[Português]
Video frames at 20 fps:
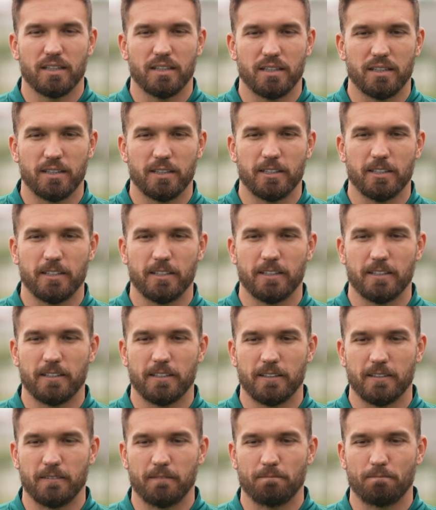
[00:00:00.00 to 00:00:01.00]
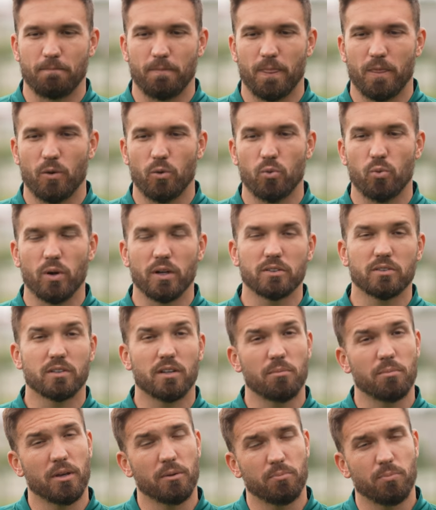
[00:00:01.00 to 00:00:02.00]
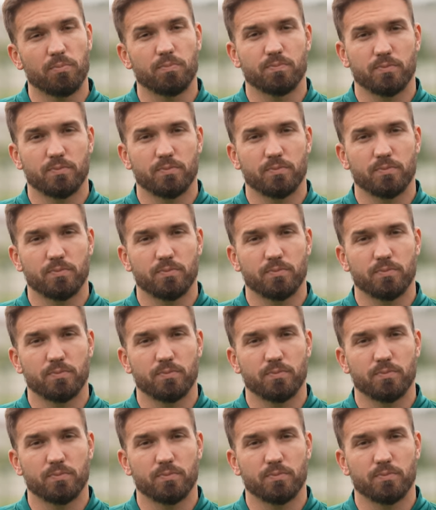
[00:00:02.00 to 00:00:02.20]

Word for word: E o quanto também